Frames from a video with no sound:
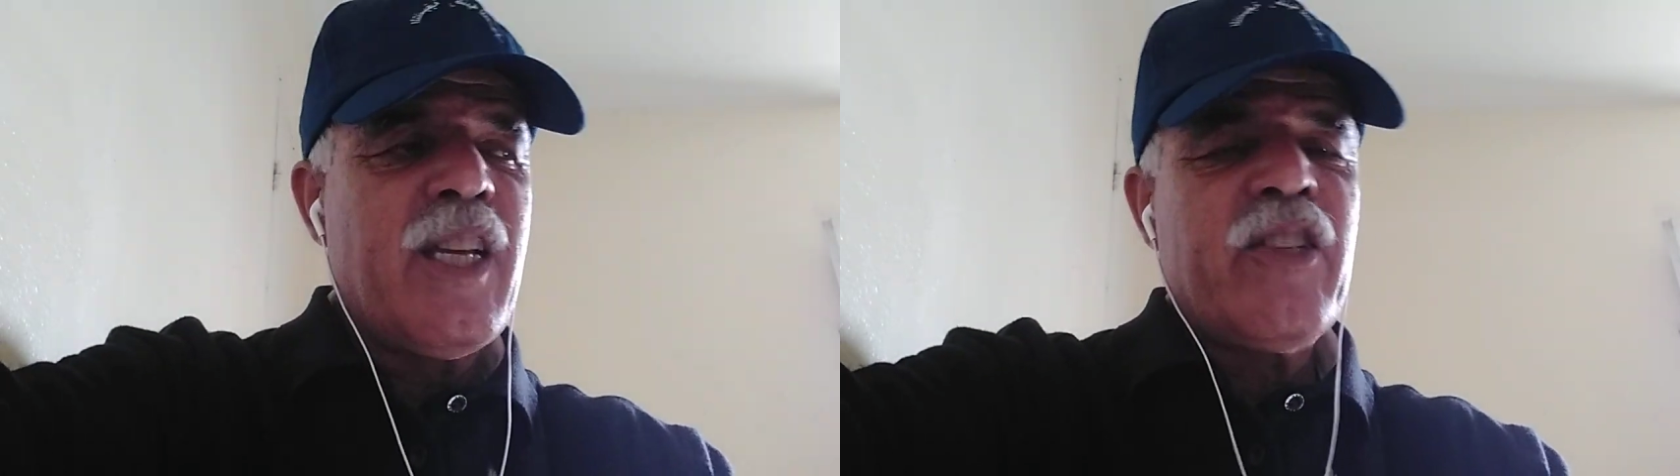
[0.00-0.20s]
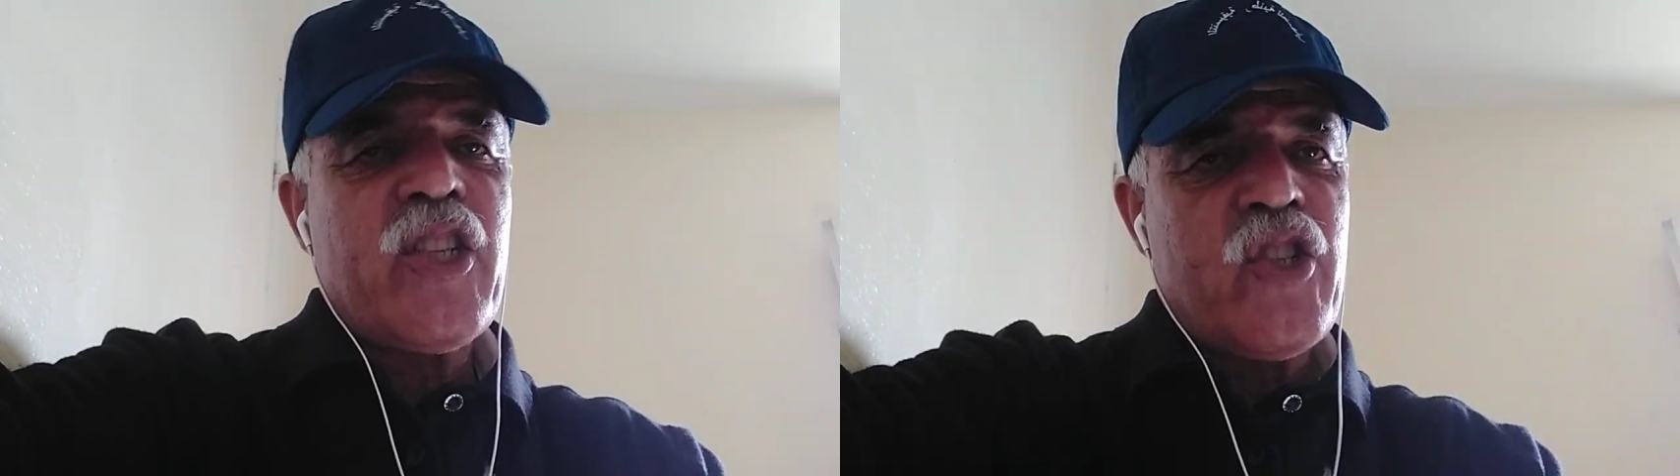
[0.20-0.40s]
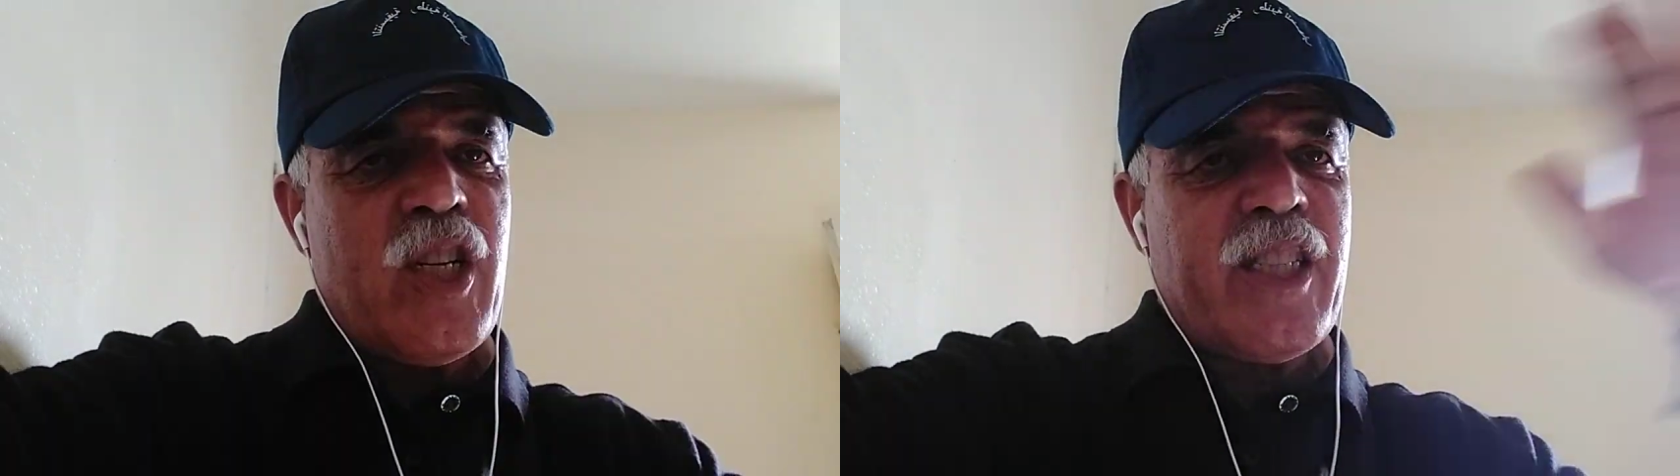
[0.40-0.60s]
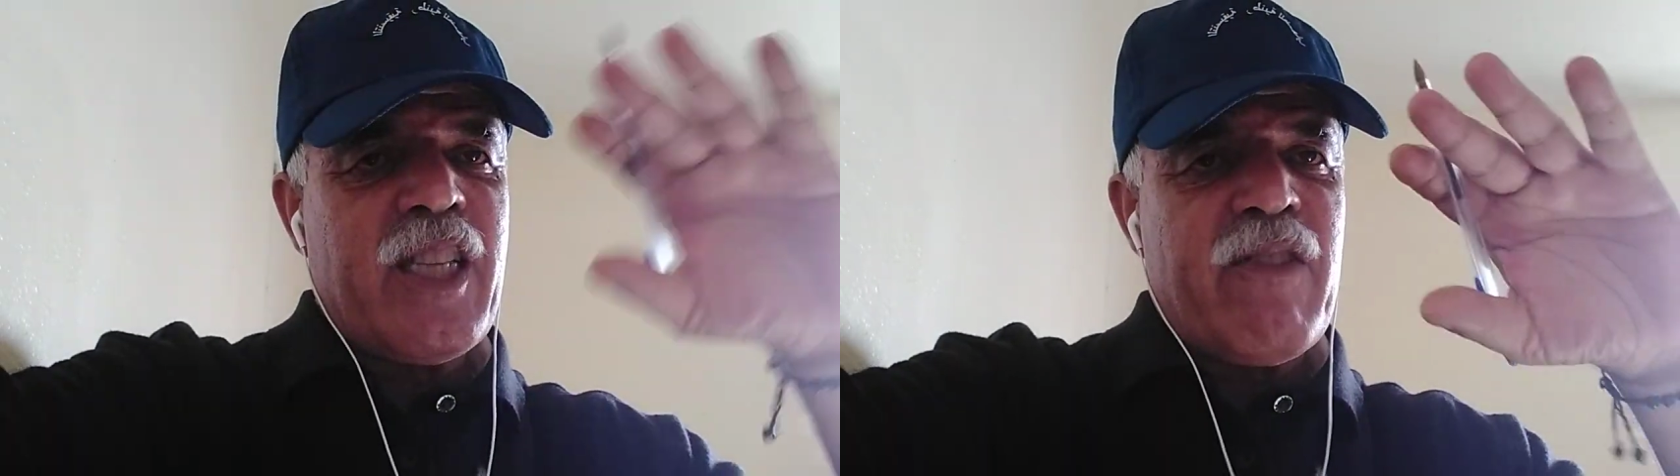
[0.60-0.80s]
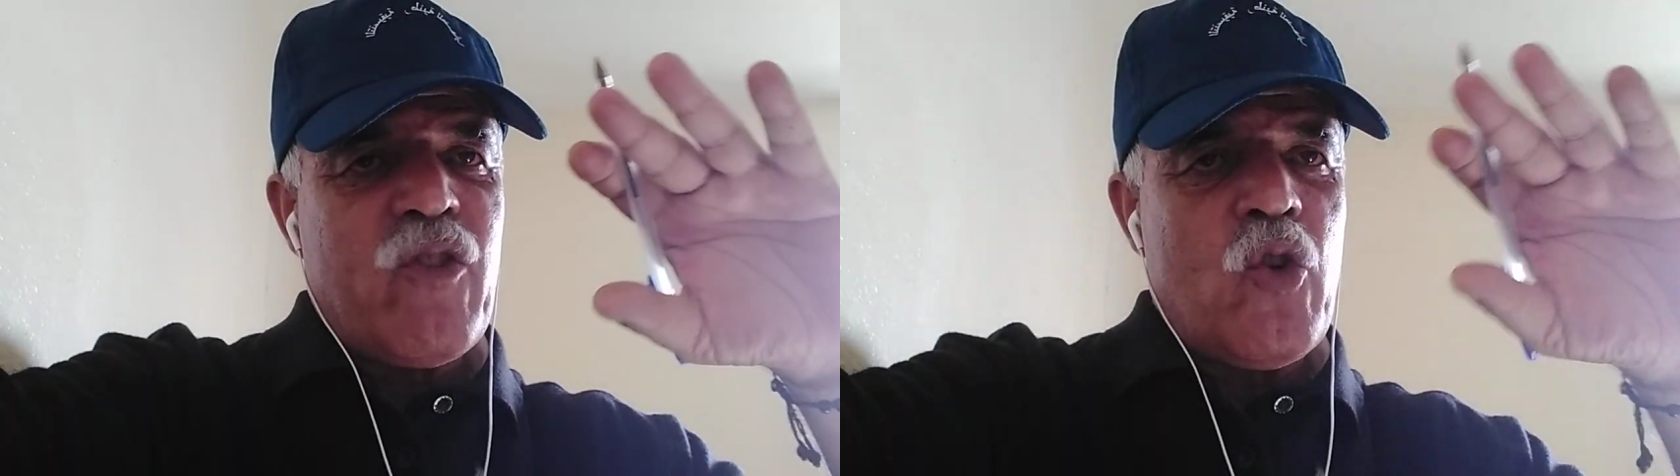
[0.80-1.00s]
داكشي اللي
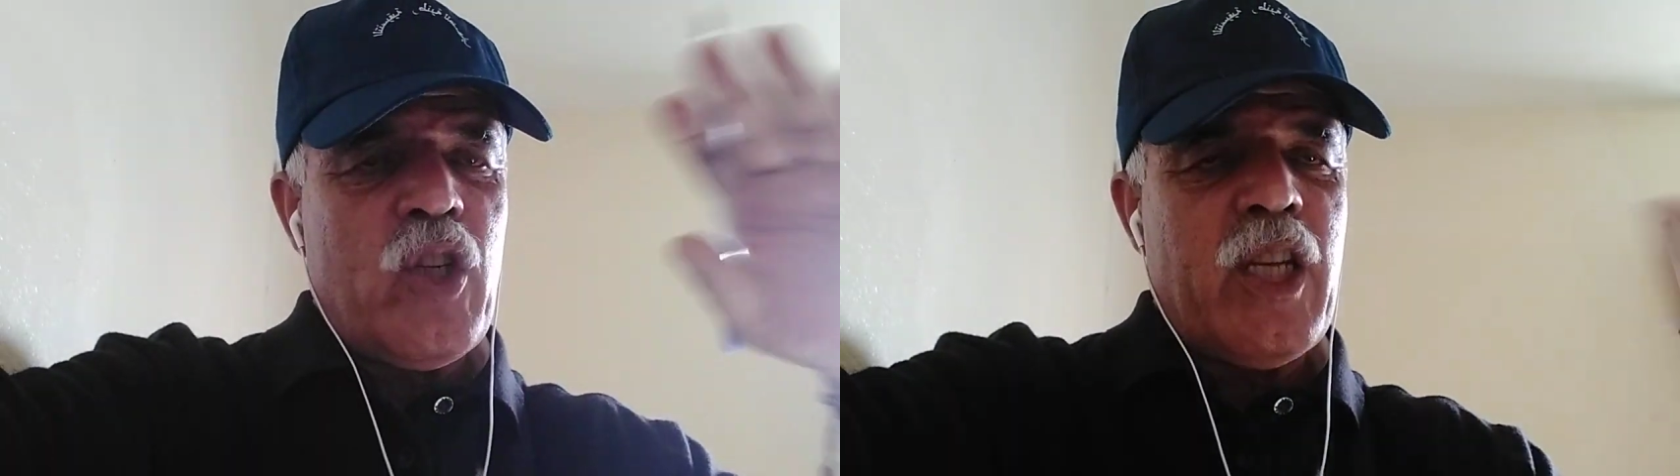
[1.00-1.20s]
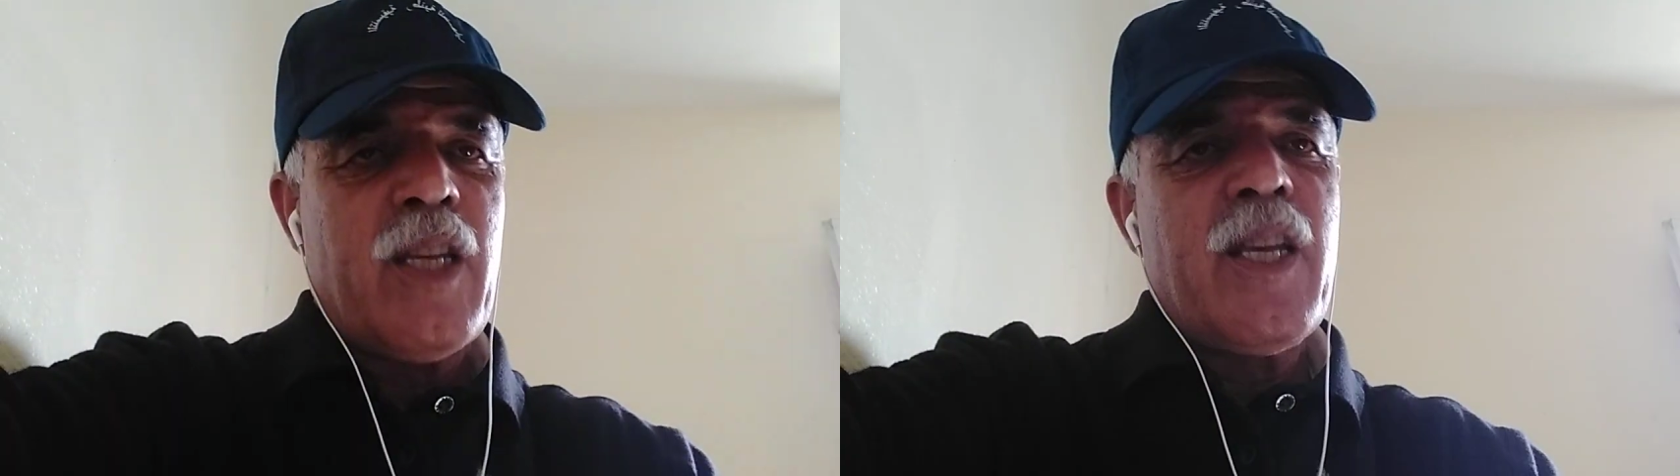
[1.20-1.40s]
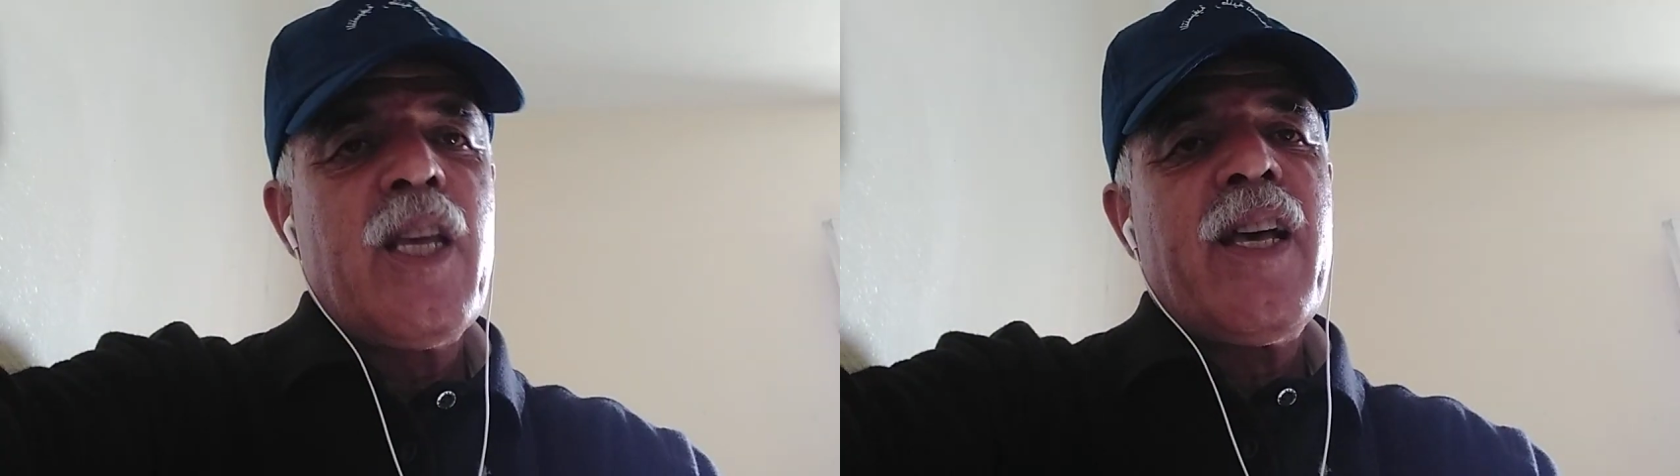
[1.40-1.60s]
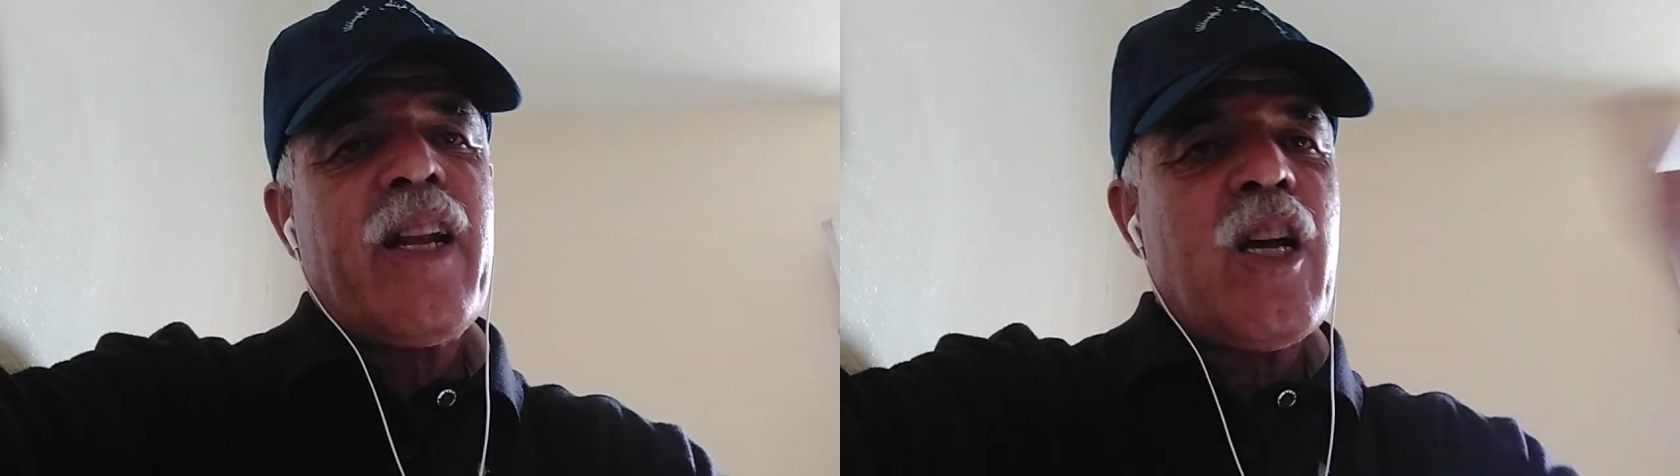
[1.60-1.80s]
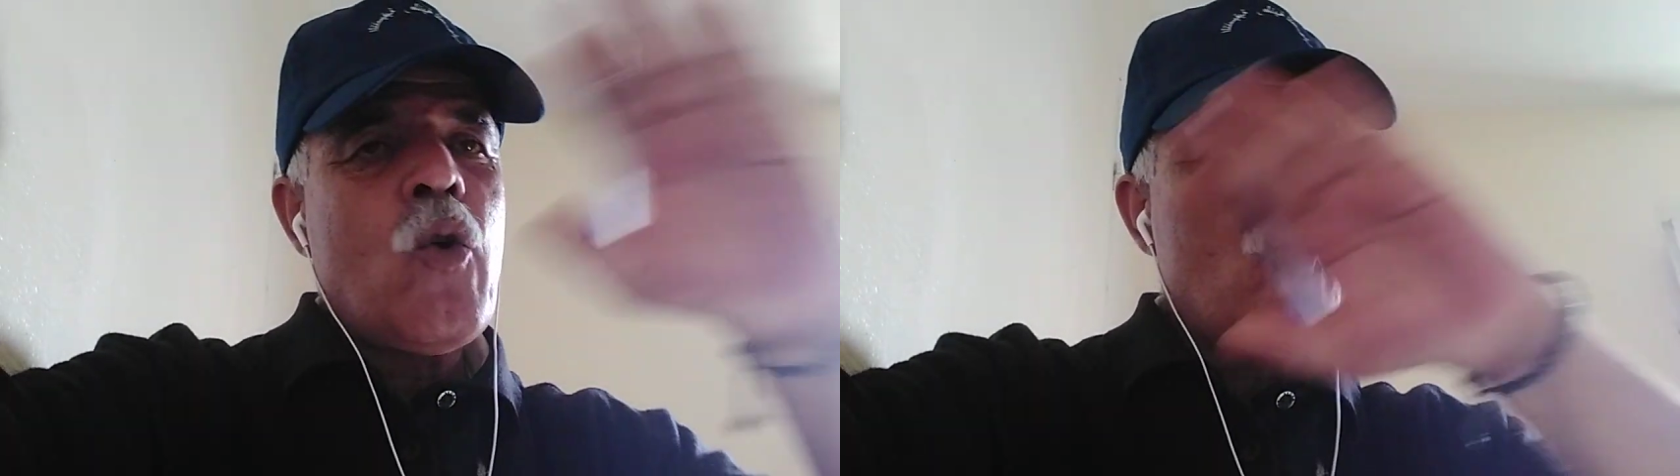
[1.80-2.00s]
اتفقوا عليه
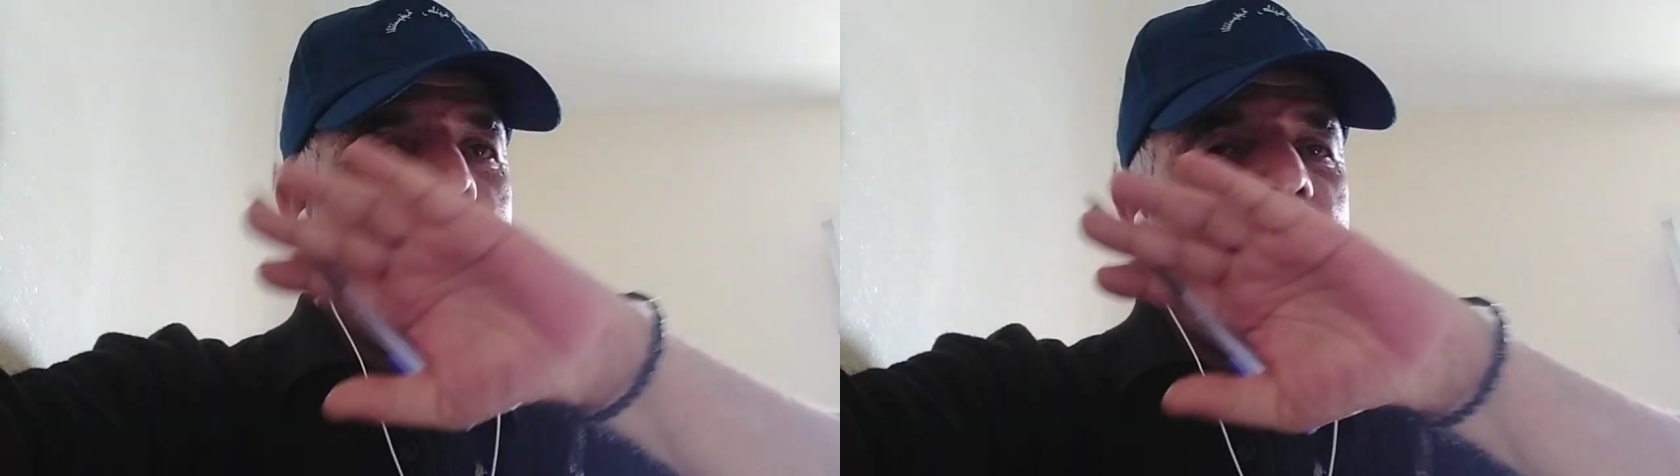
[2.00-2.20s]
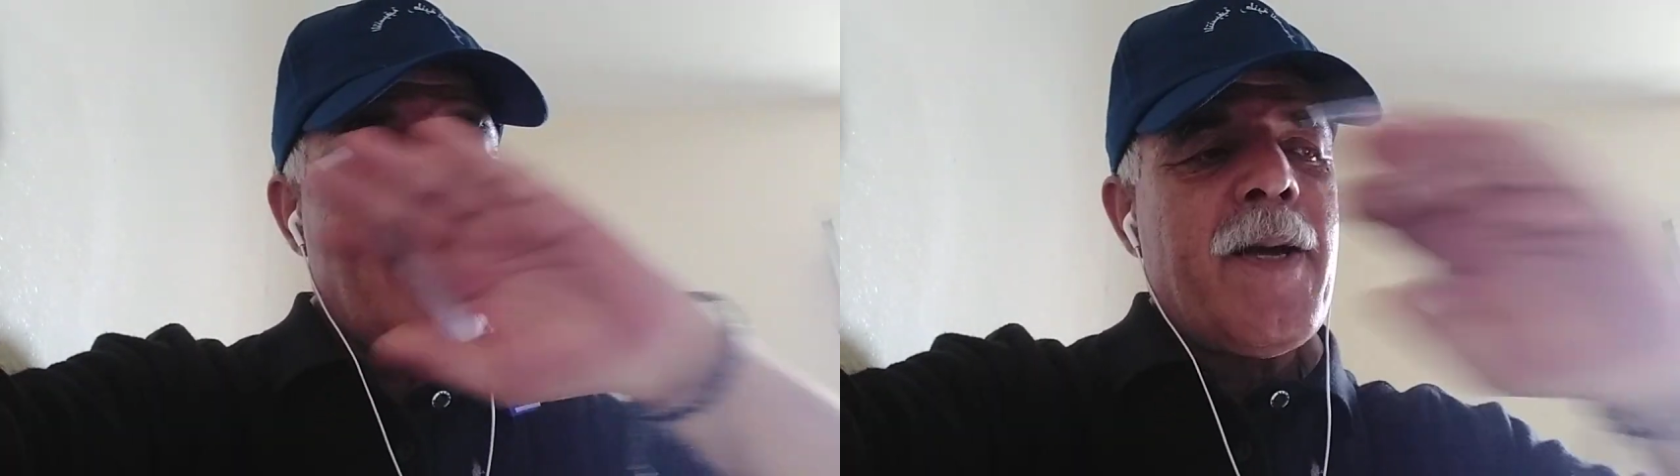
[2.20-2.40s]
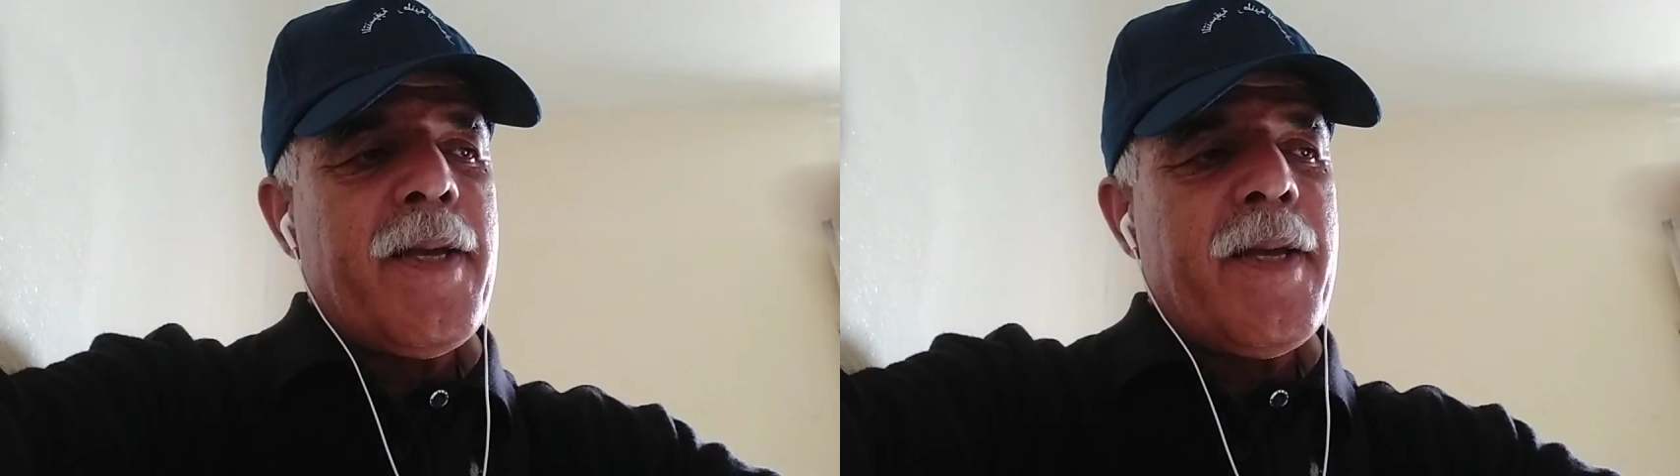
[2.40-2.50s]
راه هو